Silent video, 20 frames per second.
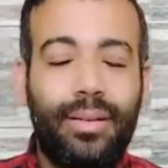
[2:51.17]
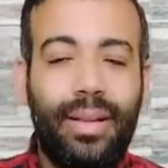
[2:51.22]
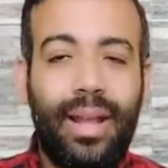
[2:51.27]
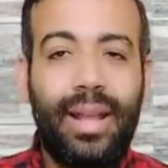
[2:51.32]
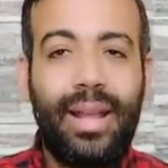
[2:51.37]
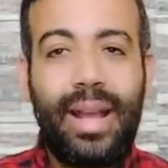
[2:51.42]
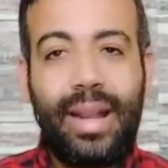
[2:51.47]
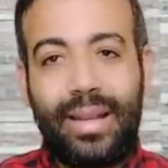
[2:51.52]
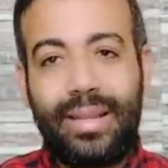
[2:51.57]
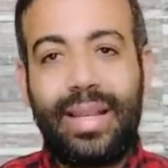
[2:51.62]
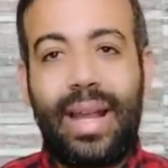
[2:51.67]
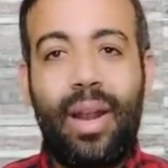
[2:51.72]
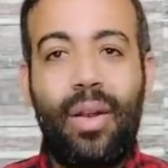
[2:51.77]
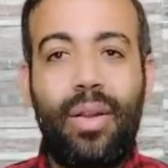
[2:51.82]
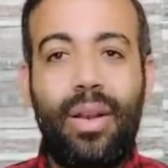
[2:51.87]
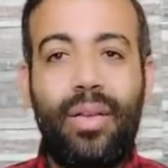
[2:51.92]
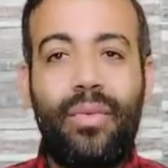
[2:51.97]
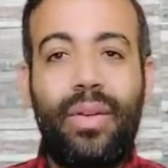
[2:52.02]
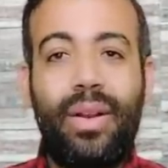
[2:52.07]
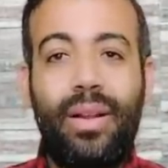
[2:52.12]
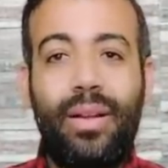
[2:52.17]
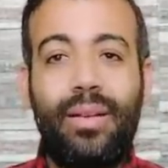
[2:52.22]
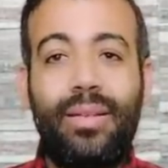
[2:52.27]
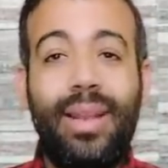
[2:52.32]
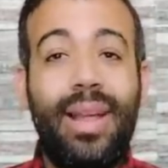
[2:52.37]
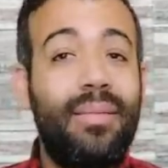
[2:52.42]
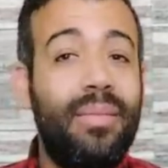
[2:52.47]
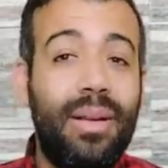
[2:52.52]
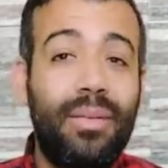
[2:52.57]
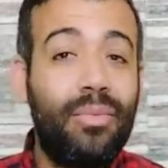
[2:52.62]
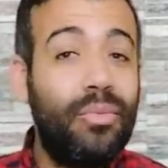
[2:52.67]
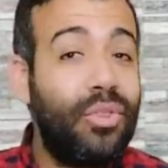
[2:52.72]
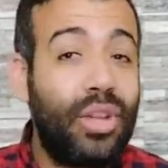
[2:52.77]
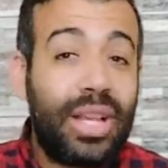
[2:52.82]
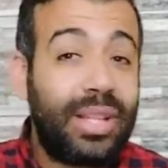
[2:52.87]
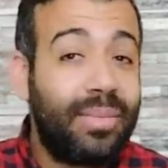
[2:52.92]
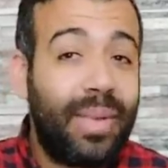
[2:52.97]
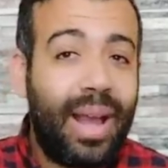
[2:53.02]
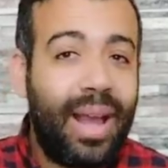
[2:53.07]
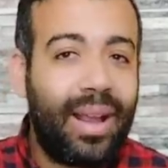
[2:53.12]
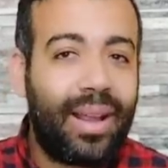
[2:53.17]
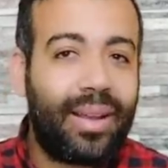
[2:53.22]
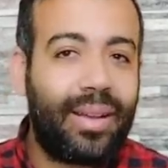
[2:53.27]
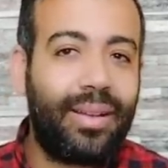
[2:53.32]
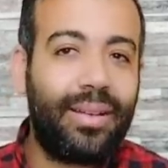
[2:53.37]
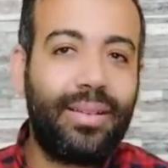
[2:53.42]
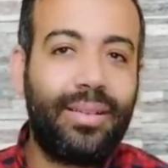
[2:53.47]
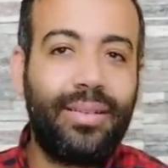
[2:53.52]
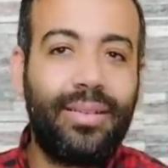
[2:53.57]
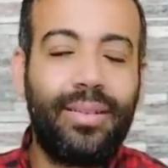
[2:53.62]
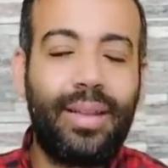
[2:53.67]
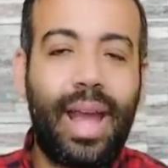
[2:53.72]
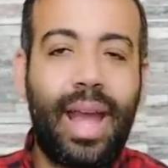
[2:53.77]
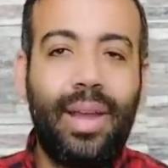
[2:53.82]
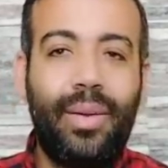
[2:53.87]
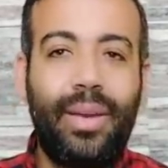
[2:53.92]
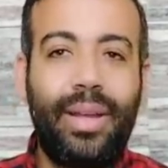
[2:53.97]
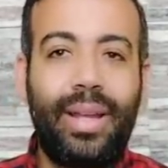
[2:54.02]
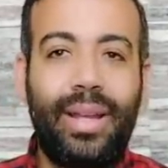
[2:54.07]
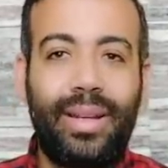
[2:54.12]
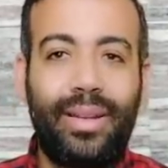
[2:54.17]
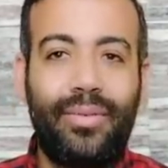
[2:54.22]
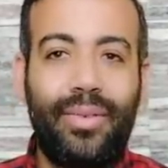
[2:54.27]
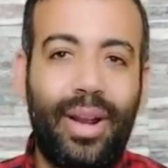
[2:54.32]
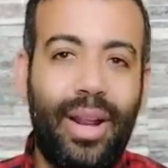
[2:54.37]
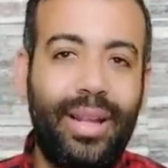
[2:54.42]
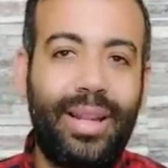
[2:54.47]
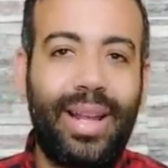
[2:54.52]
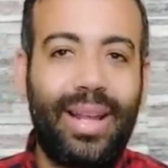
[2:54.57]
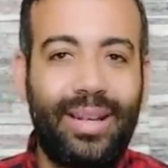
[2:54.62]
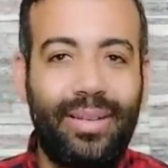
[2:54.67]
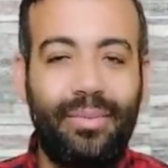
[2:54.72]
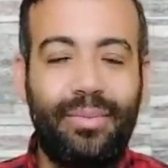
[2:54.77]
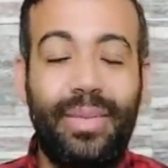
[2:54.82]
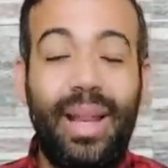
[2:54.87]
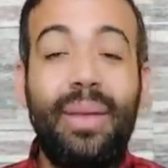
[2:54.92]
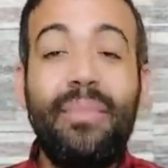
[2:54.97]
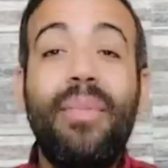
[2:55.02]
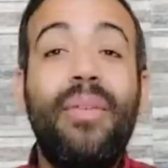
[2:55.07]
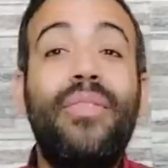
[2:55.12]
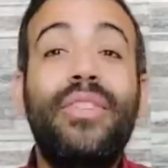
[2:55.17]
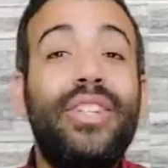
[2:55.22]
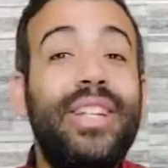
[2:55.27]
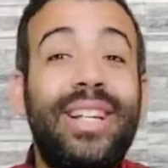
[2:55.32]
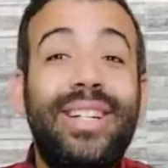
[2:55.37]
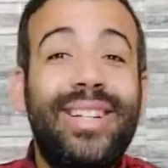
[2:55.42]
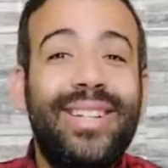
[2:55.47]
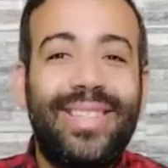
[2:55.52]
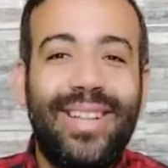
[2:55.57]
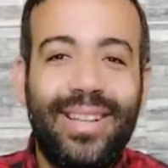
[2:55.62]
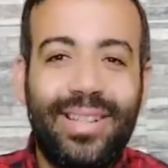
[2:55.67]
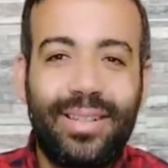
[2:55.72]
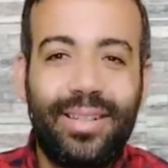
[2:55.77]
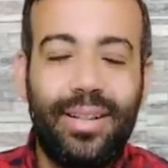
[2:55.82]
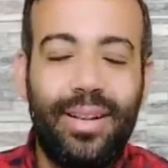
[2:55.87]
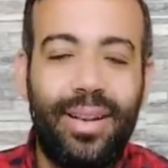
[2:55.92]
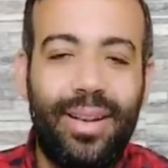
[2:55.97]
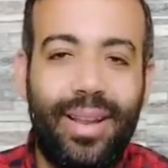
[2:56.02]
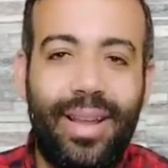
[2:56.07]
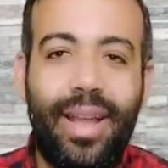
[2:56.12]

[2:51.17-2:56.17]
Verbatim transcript: لا يعني زعلان ولا فرحان لا مش حاسس بحاجه ايوه يعني فرح يعني لا ما فيش احساس اصلا